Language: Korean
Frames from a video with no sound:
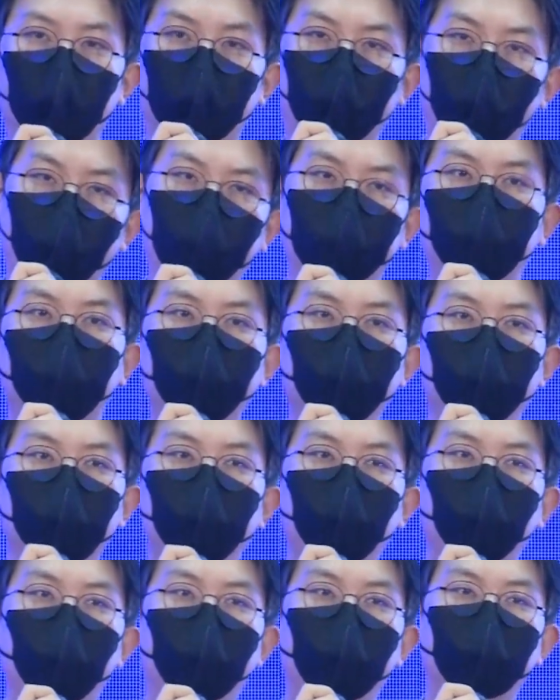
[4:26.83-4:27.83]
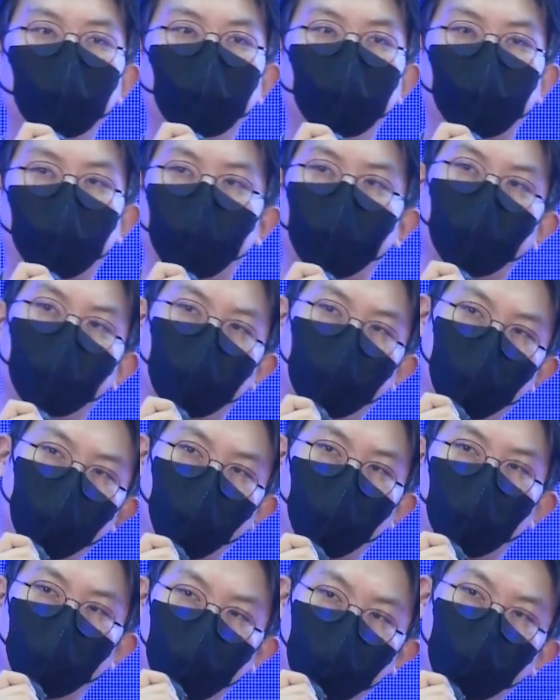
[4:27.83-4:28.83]
가장 무서워하는 날이
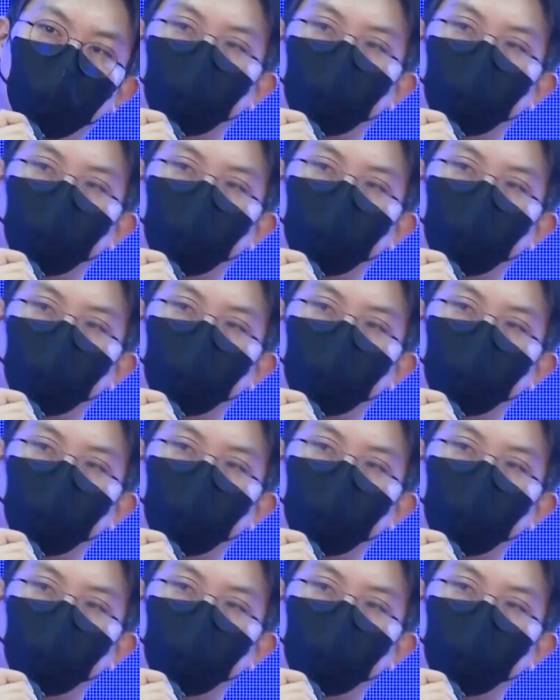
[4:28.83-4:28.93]
1월